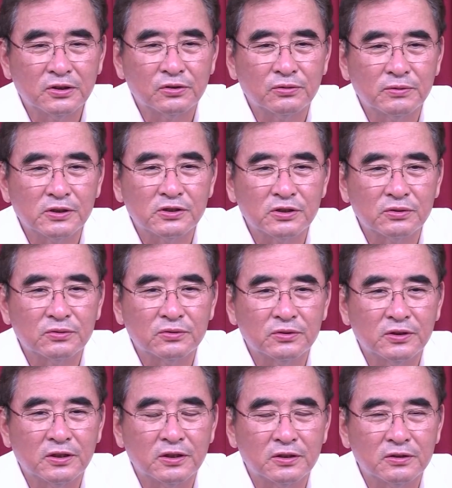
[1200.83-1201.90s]

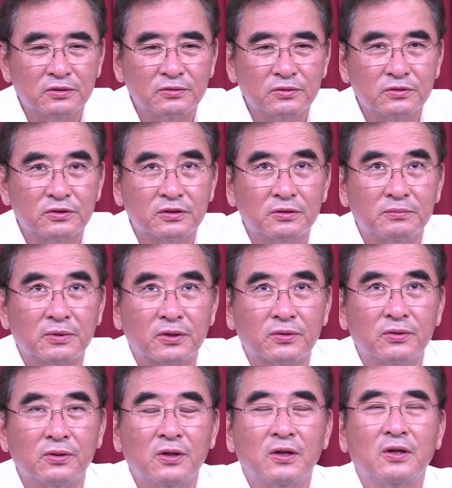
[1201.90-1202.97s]
1919년의 건국설은
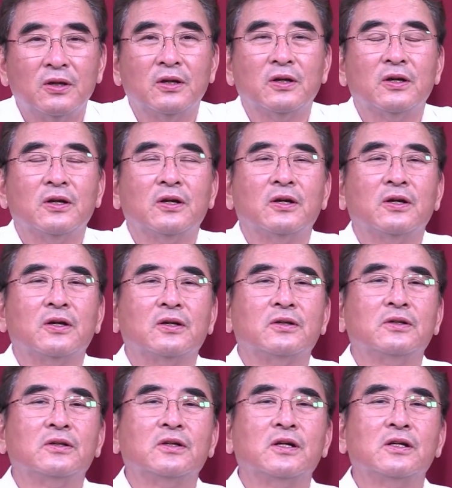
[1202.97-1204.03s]
바로 에,
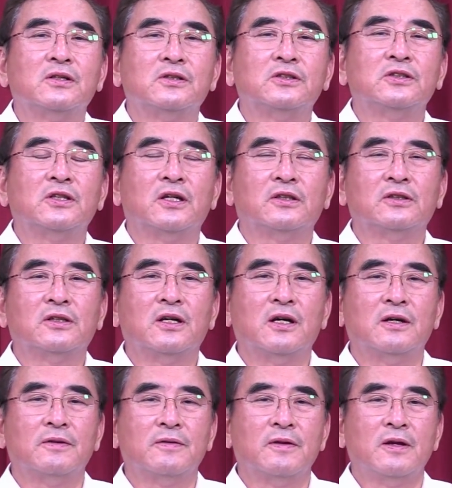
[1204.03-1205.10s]
그러한 것이
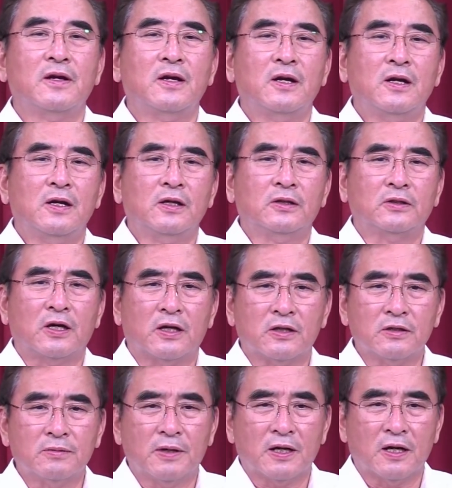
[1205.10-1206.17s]
아닌가.
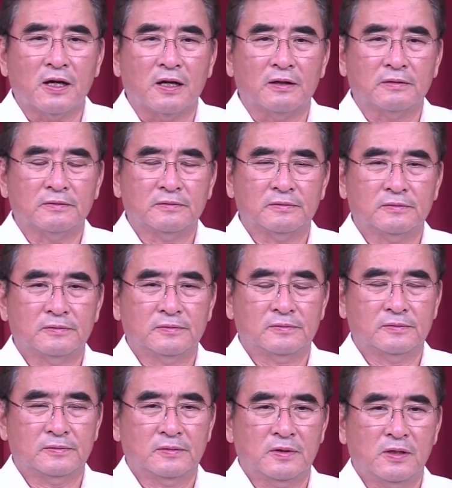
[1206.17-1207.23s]
달을 봐라.
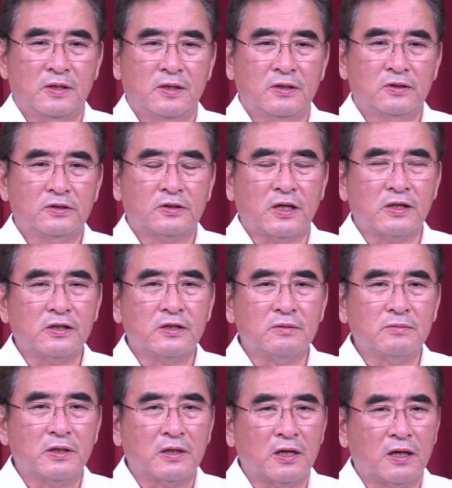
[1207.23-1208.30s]
저 달이
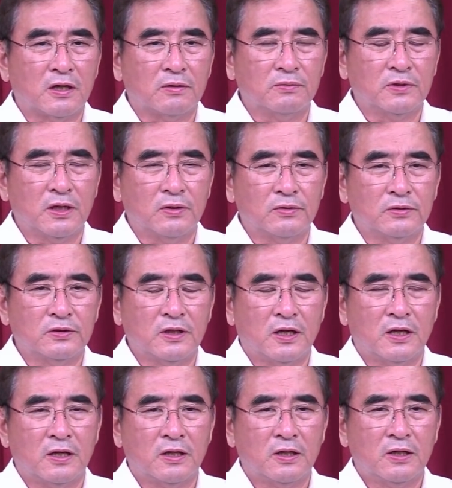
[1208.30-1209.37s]
얼마나
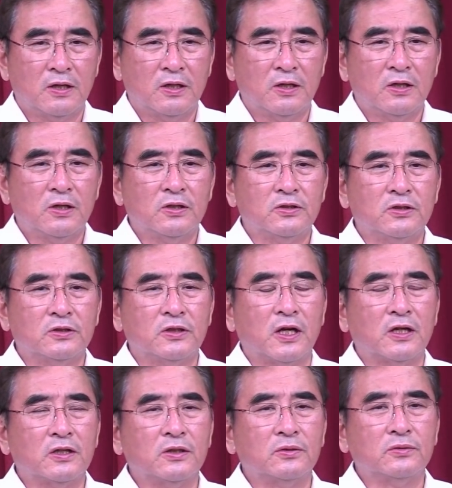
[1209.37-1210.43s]
아름다우느냐. 저
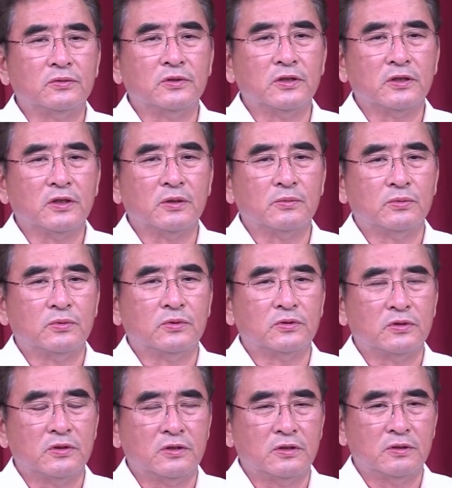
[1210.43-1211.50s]
달이 우리에게
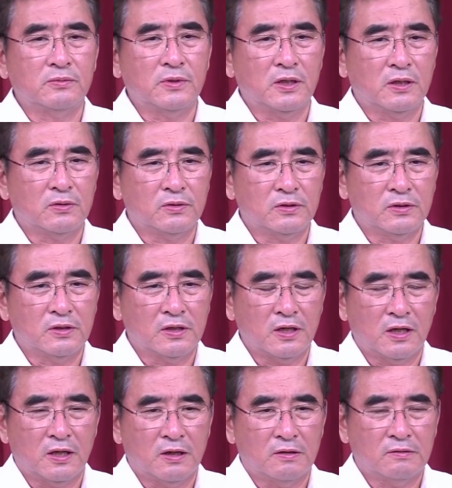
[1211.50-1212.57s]
무엇을 의미하고
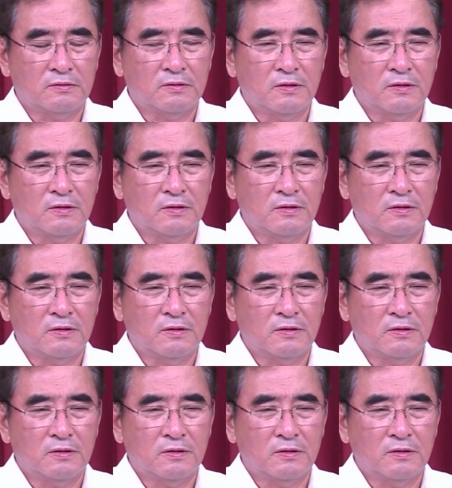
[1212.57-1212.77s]
있는가.